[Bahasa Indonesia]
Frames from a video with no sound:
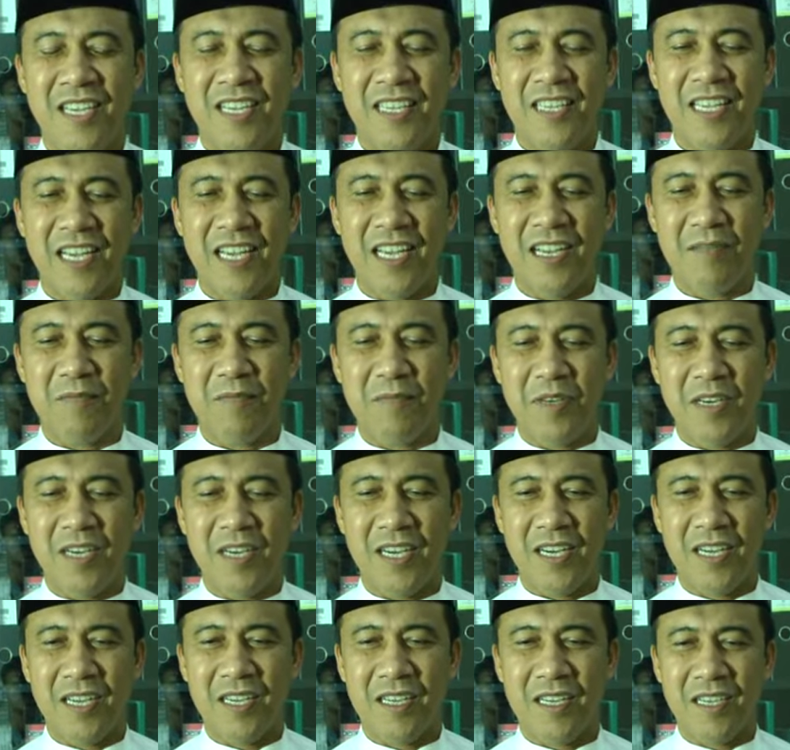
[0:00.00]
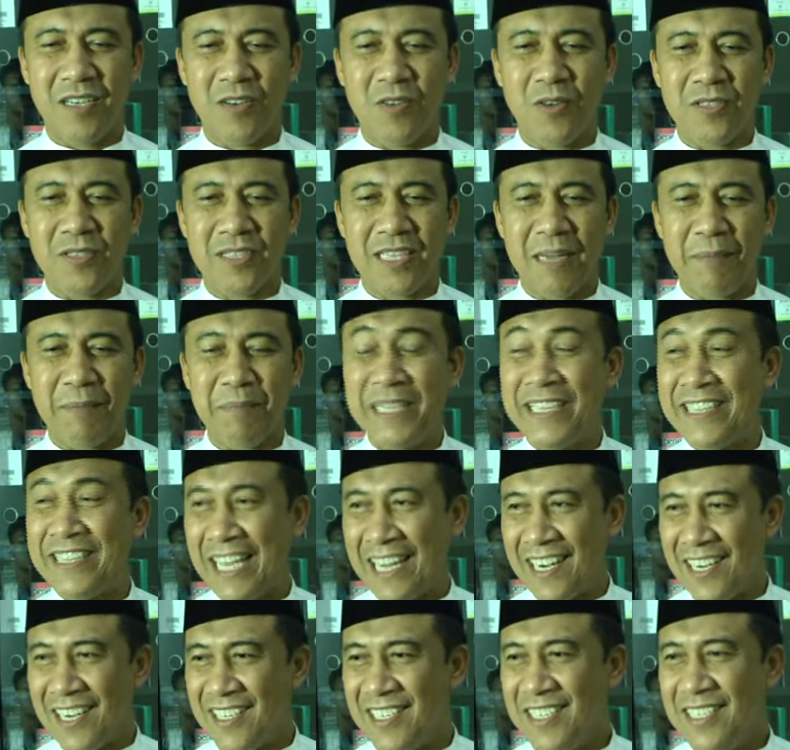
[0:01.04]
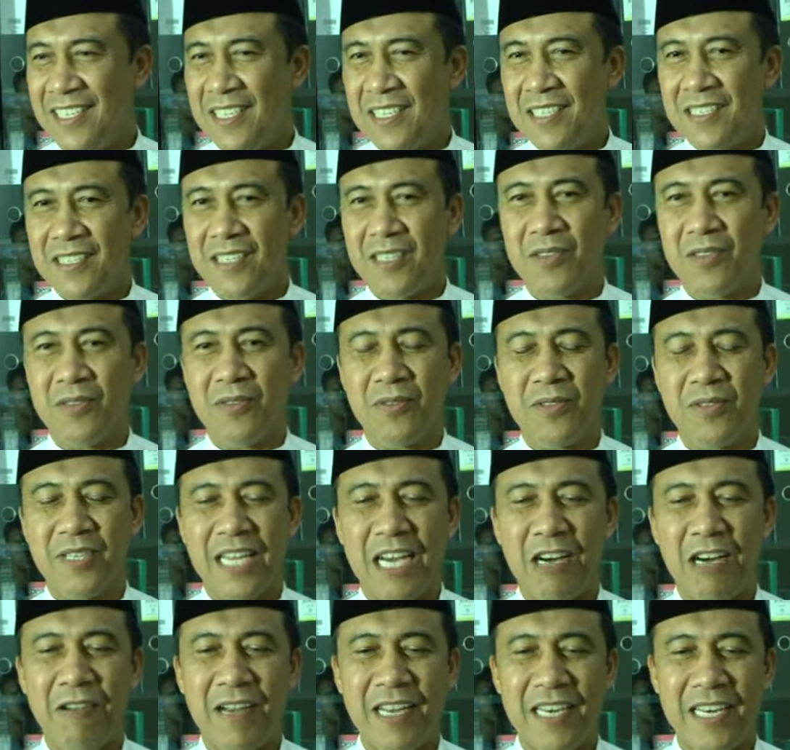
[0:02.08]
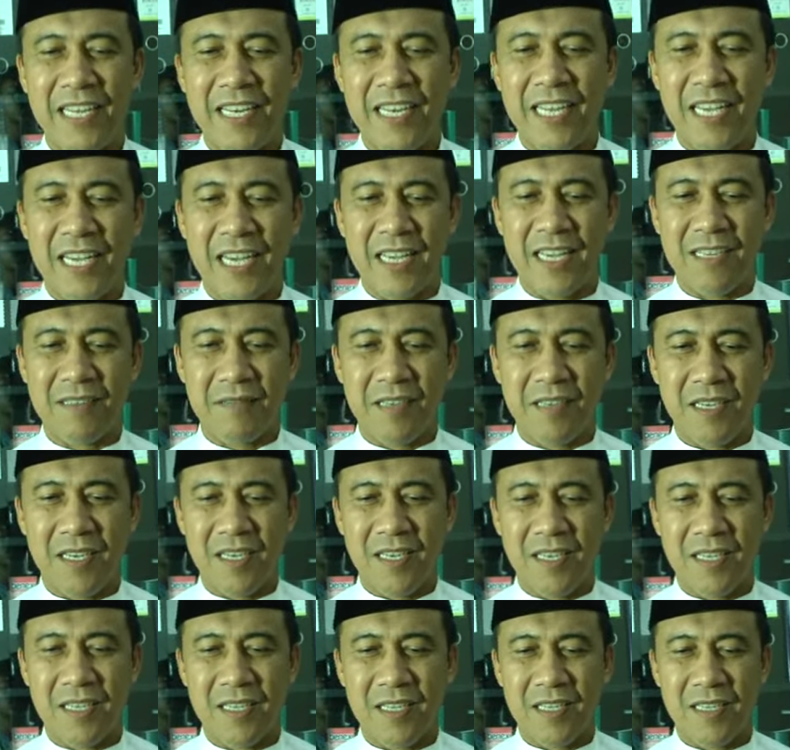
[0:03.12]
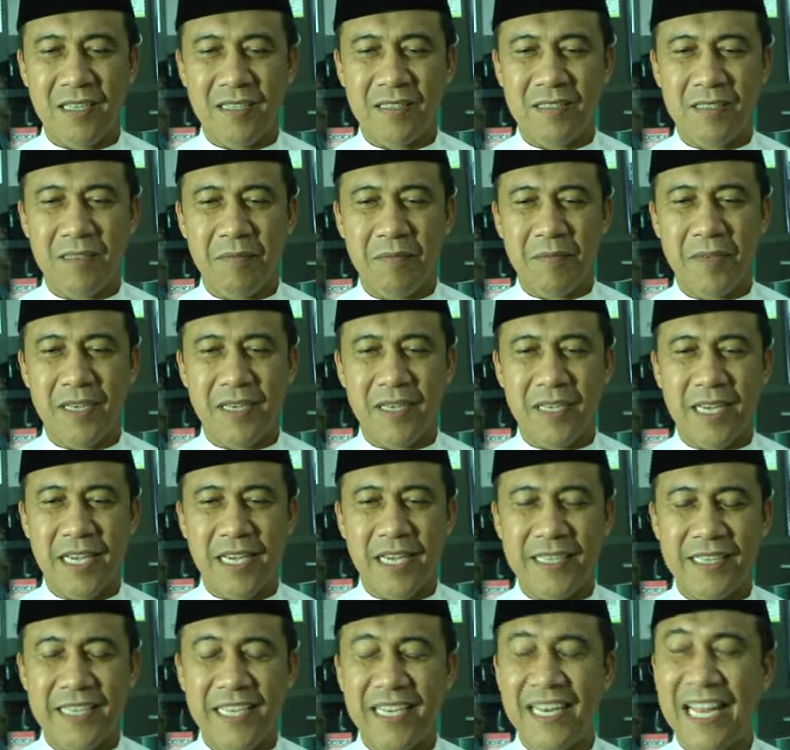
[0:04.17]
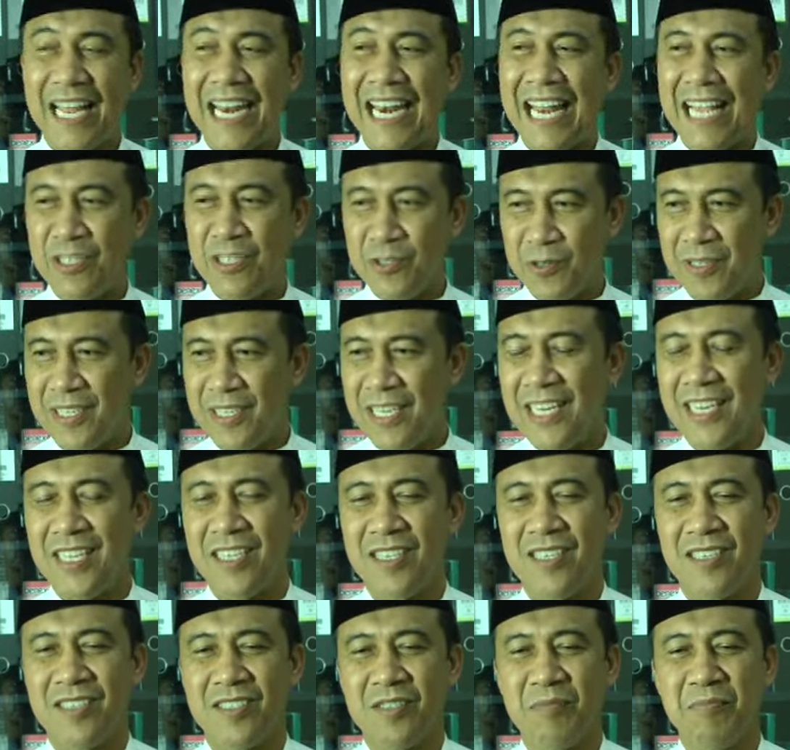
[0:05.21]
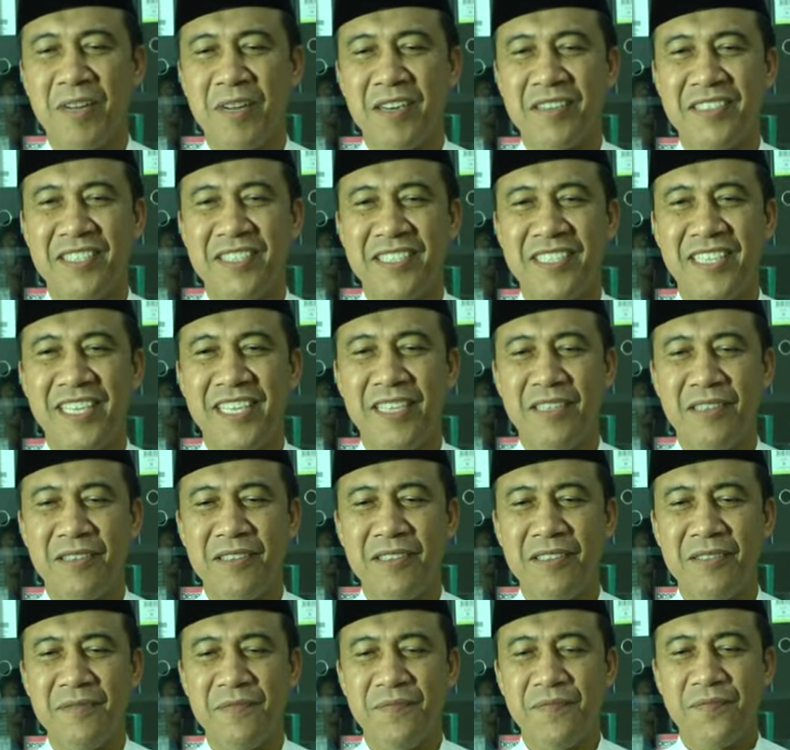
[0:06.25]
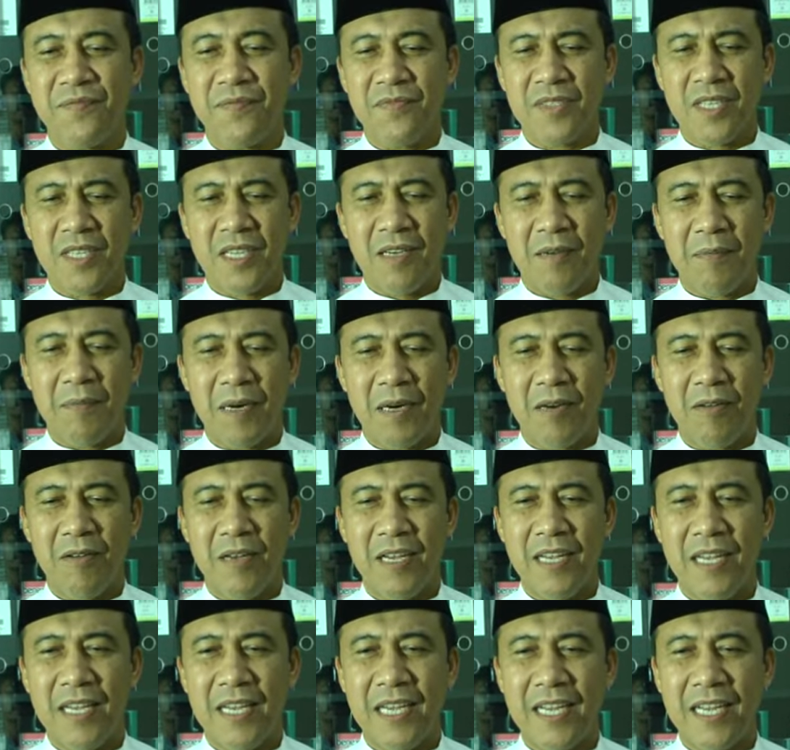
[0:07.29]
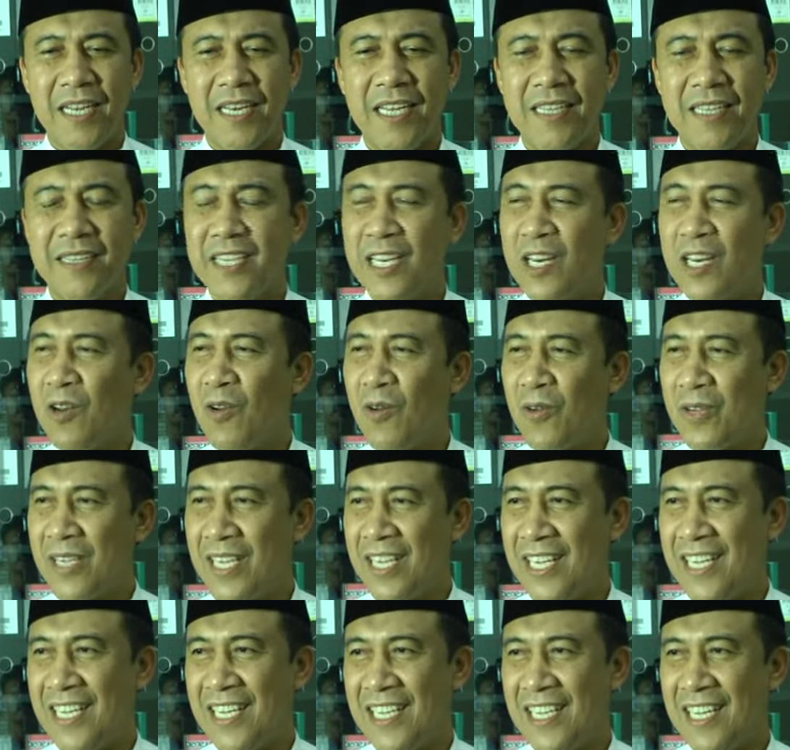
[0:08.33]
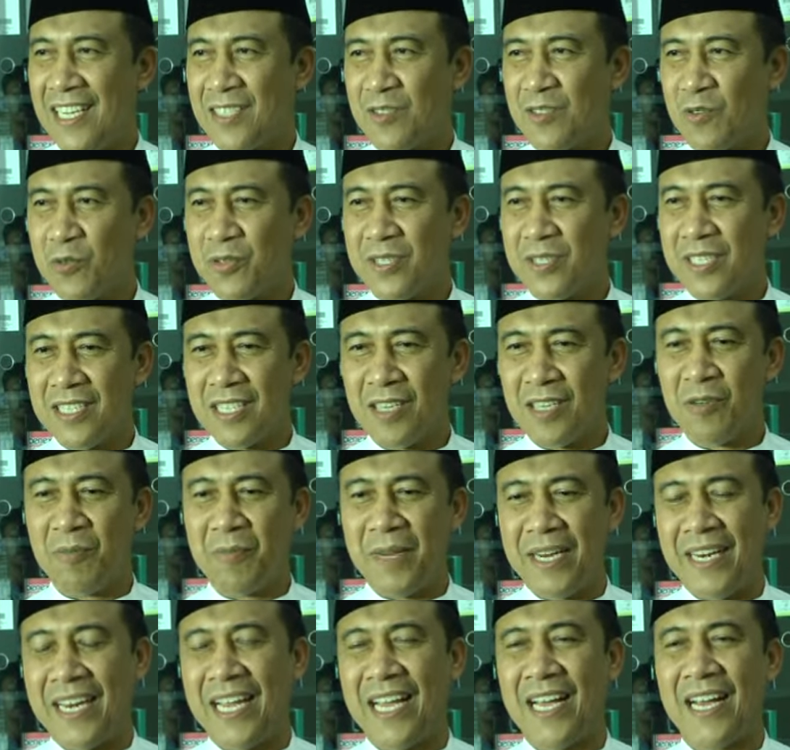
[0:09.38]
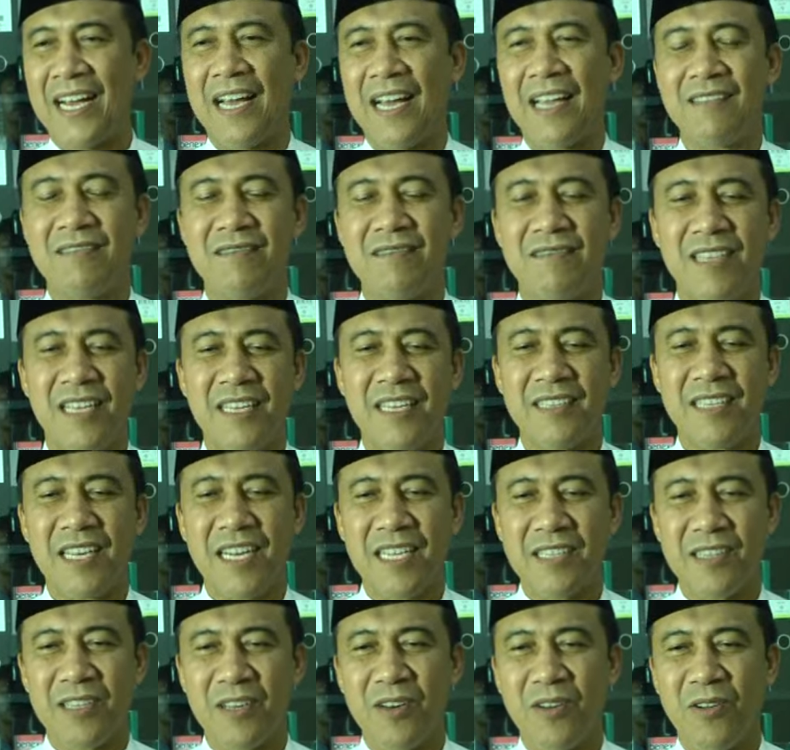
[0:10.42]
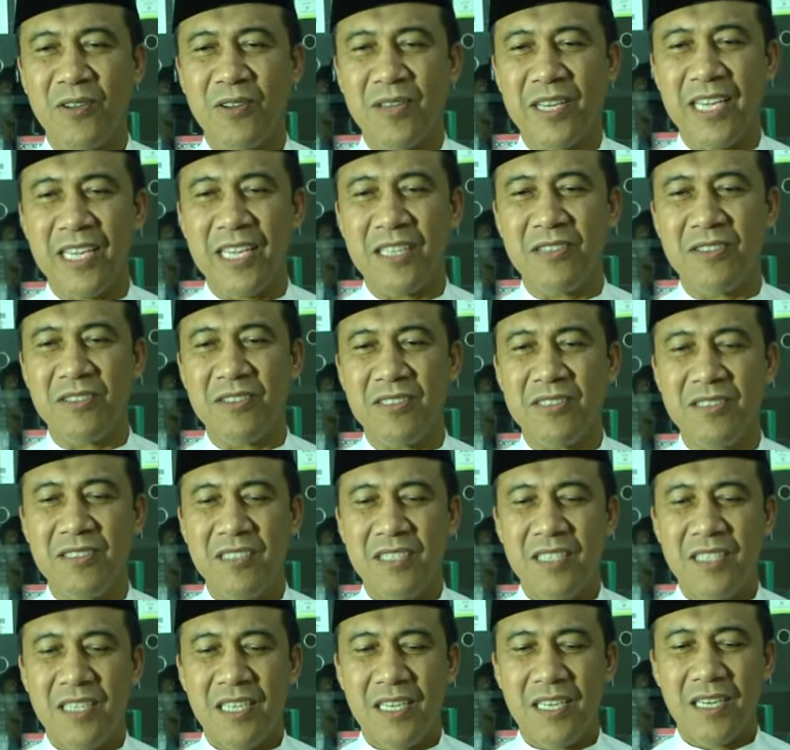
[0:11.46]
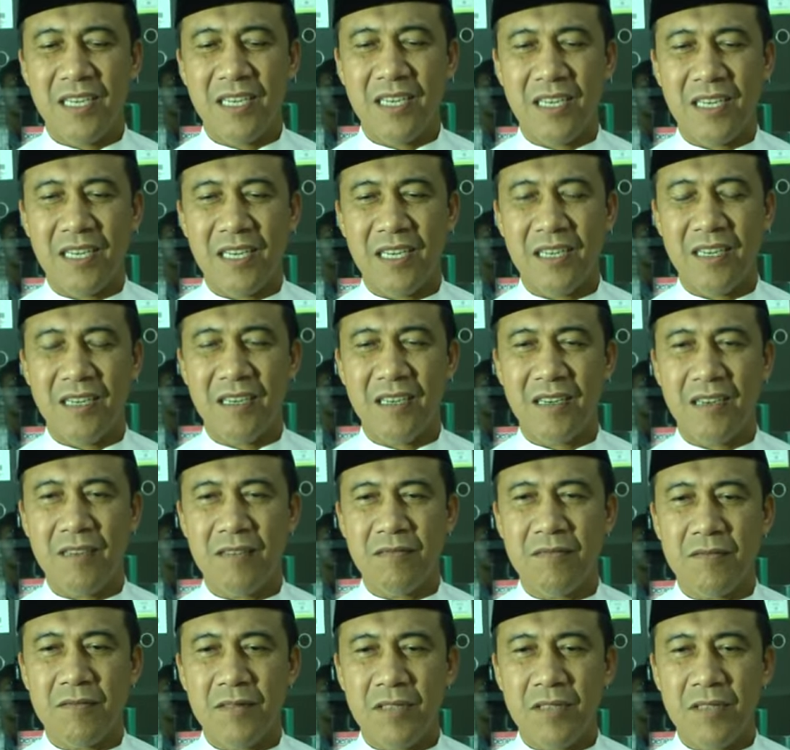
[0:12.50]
yang uh, kota pintar tentu diawali dengan uh, sebagai tindak lanjut dari smart city itu bahwa ada trilogi yang terus kita komandangkan di antara trilogi itu uh,